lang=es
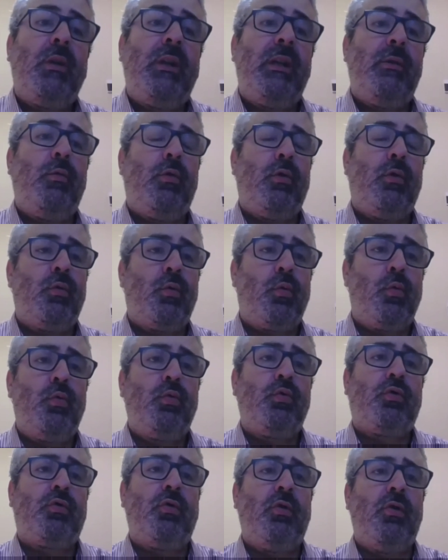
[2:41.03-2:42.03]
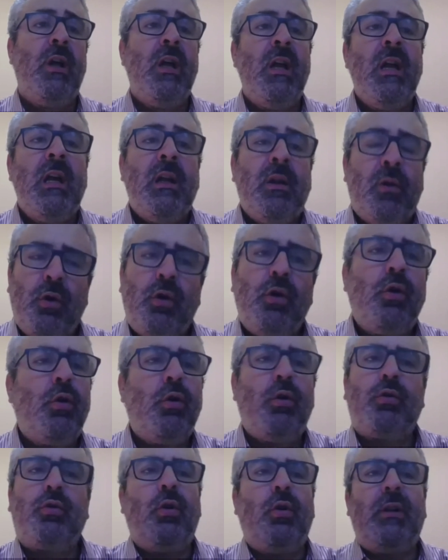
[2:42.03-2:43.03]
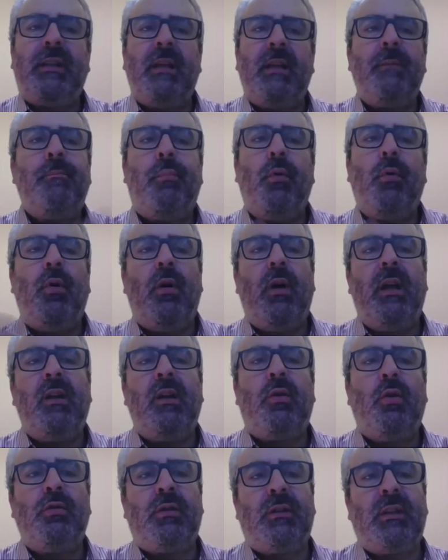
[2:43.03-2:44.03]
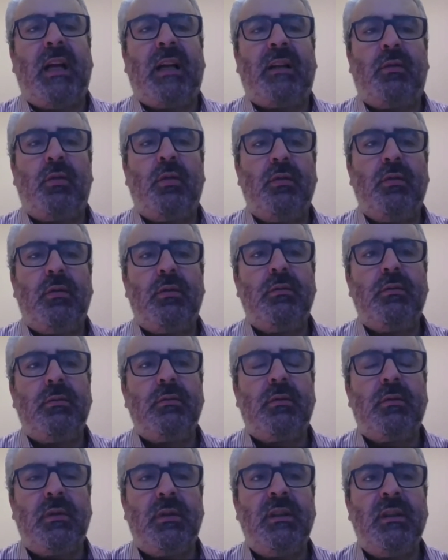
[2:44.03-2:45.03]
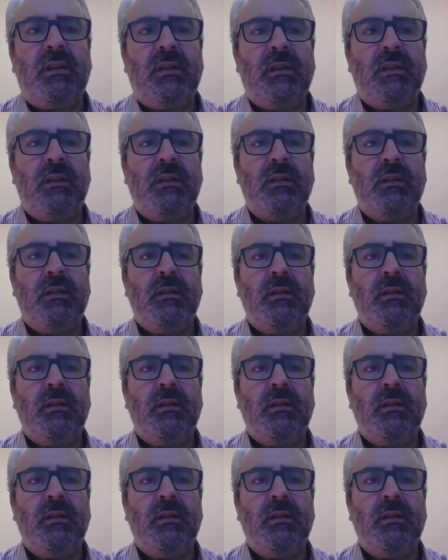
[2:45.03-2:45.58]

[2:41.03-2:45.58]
un libro en ruso, no, no, no, todo el tiempo en contacto, ¿no? Sí, sí.